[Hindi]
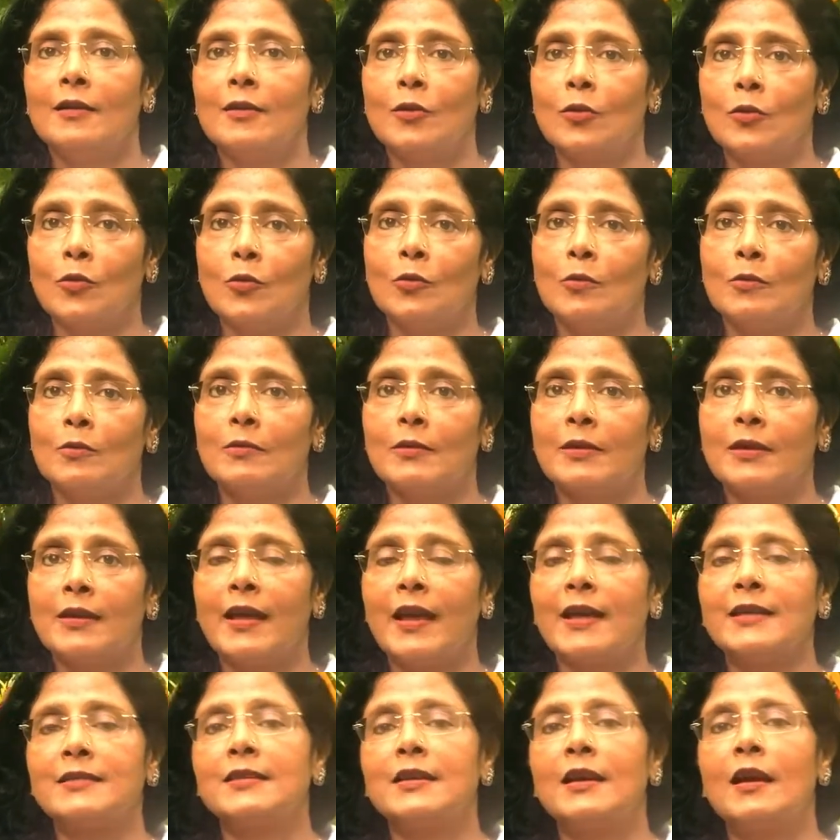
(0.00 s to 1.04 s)
तो
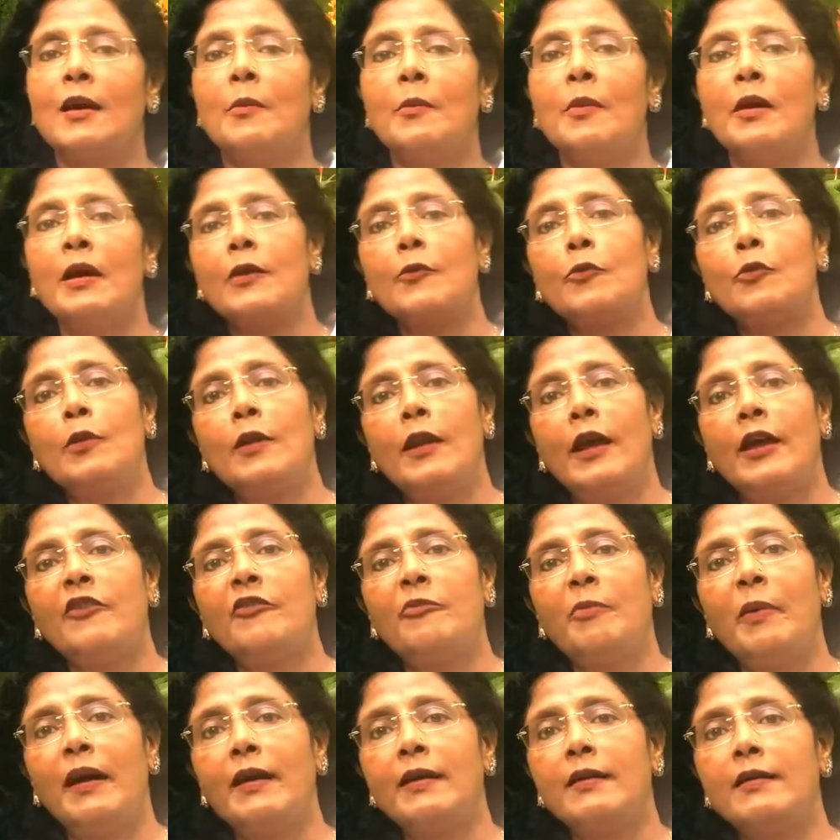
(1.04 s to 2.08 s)
कैसे हमारा वो लाइफ
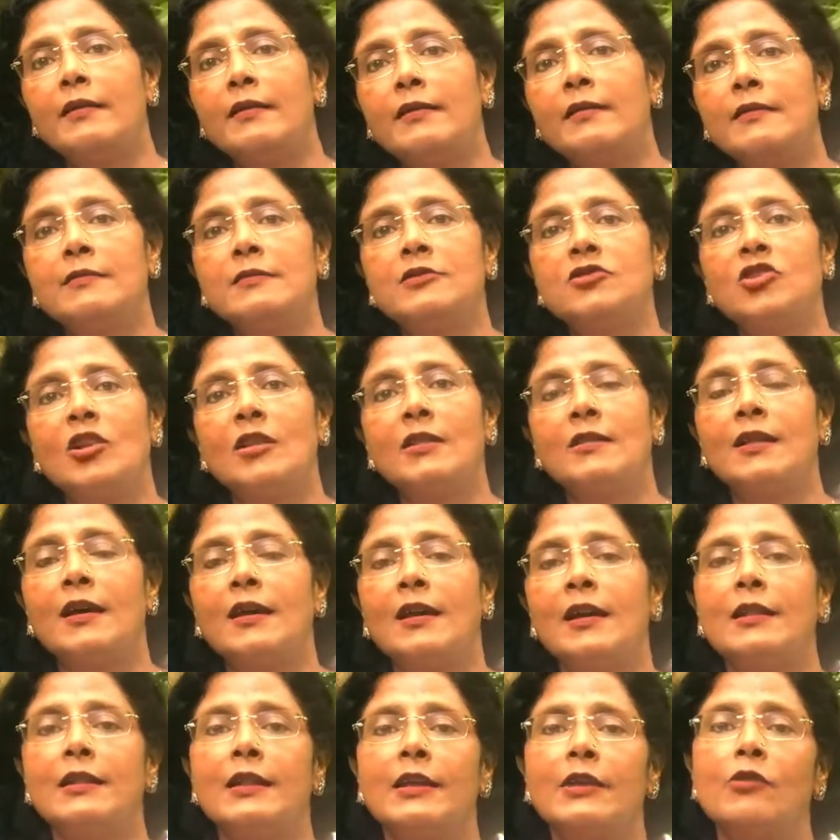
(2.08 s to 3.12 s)
पैटर्न चलता
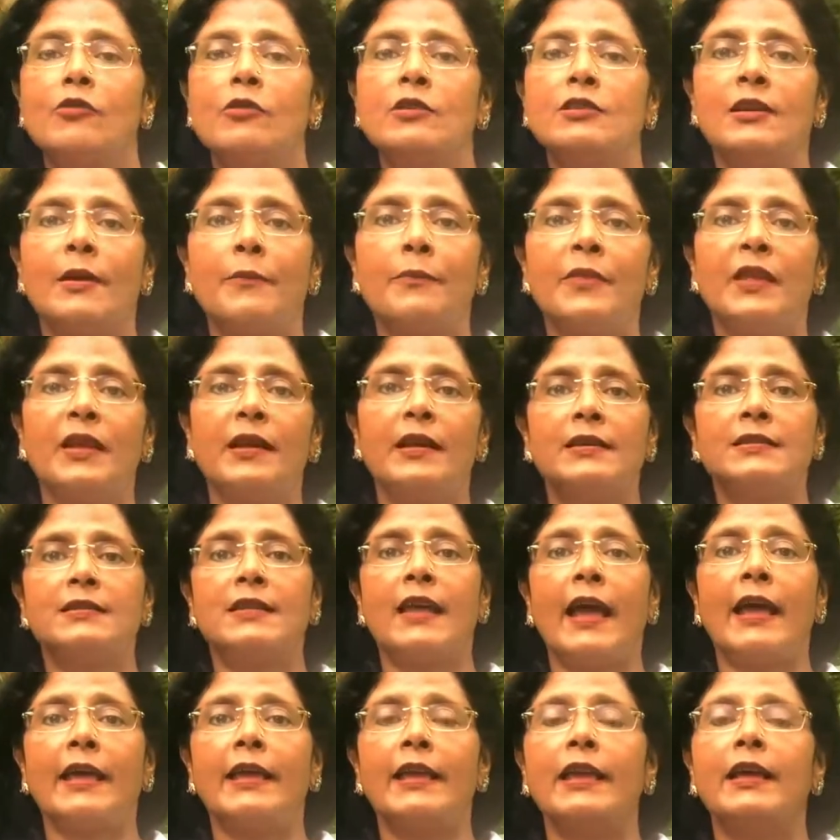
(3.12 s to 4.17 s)
रहता है क्योंकि समथिंग इज़
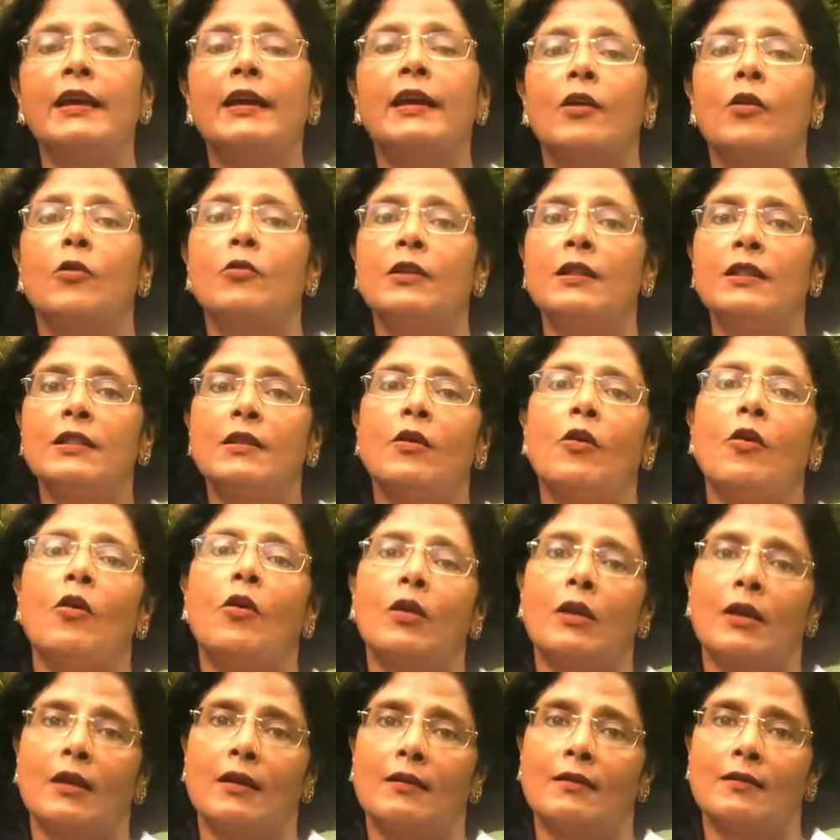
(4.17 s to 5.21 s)
हैंगिंग अराउंड इन द
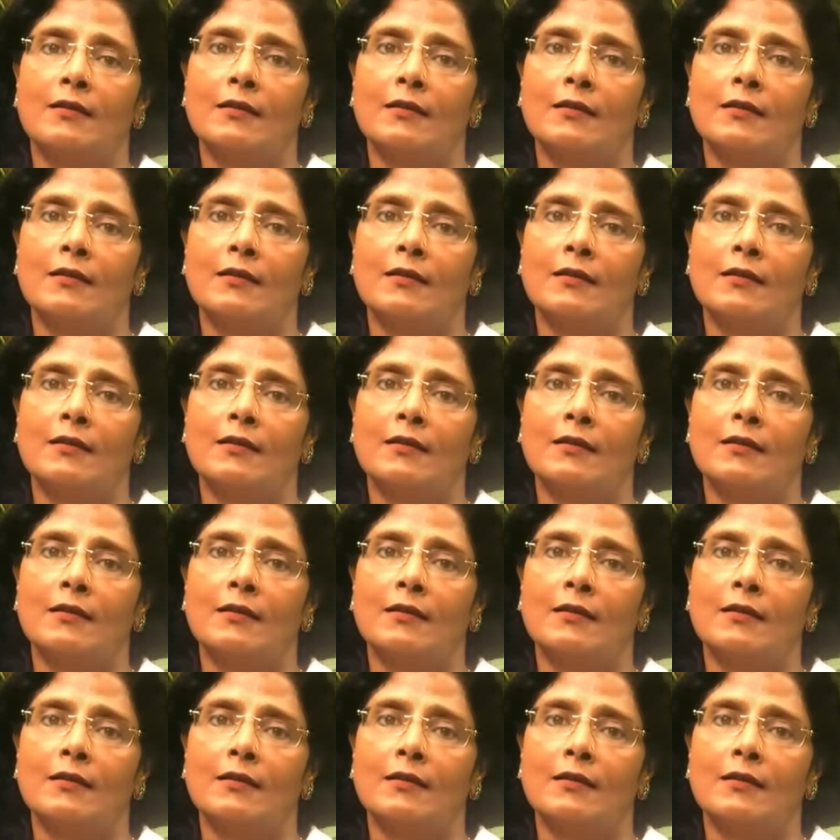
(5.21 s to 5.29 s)
और